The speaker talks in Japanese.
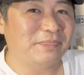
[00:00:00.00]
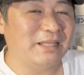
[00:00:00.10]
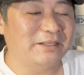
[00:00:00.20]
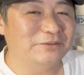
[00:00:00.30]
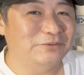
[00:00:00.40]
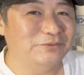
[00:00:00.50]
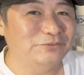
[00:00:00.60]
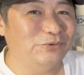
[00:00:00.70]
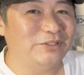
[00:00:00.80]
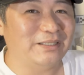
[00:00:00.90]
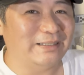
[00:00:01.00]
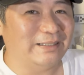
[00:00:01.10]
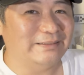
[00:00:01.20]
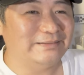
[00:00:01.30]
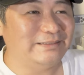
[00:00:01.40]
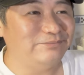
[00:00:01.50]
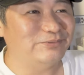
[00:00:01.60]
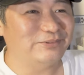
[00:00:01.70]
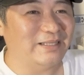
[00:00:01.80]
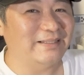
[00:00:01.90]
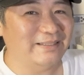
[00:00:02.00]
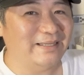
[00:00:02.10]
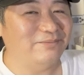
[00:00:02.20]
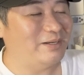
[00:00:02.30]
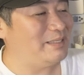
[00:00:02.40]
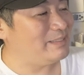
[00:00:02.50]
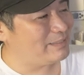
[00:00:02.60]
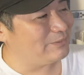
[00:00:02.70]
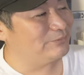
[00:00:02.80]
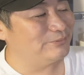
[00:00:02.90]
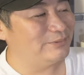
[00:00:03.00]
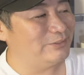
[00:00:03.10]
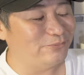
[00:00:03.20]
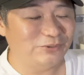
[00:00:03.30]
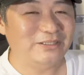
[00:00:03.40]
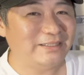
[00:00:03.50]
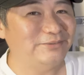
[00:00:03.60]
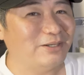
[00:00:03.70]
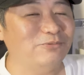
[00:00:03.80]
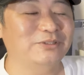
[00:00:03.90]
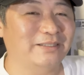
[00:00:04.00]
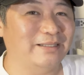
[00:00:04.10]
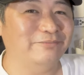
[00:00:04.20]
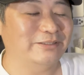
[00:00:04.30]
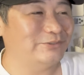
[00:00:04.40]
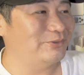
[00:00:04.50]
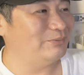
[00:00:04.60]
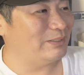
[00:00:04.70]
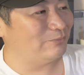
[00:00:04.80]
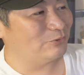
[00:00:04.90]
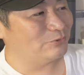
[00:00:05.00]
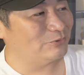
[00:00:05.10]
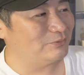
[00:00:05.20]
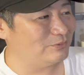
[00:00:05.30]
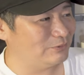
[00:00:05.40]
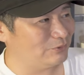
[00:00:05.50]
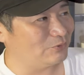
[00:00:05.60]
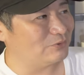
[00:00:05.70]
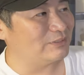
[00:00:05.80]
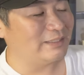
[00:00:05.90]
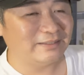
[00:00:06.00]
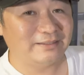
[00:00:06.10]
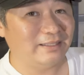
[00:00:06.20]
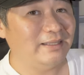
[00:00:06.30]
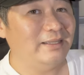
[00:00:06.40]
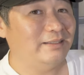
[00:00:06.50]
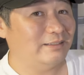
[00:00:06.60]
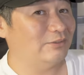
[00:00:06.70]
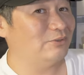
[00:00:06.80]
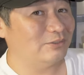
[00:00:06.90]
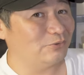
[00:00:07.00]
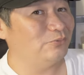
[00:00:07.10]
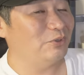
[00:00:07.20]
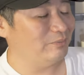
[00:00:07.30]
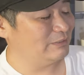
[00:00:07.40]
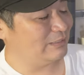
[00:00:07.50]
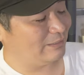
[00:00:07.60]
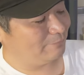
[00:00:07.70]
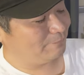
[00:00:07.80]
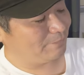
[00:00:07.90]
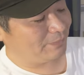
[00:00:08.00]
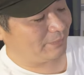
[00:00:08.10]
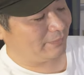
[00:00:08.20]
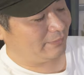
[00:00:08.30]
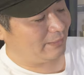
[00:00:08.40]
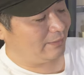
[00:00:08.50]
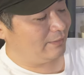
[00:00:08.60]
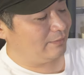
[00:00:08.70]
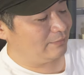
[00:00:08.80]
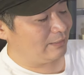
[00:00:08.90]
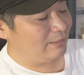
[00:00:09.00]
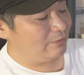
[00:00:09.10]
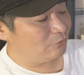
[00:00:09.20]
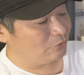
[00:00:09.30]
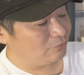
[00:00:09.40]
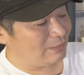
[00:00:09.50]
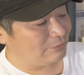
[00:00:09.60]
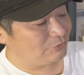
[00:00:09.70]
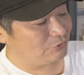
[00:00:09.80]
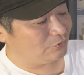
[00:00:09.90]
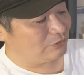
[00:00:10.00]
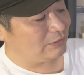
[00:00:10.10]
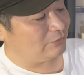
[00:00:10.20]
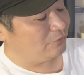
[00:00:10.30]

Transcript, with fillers: あの動きがシンプルなんで、まあ、いいっていう人もいてるかもしれない、まあ、それは僕ちょっと使っててなんとなく思いました、ね、でこのファンクションキー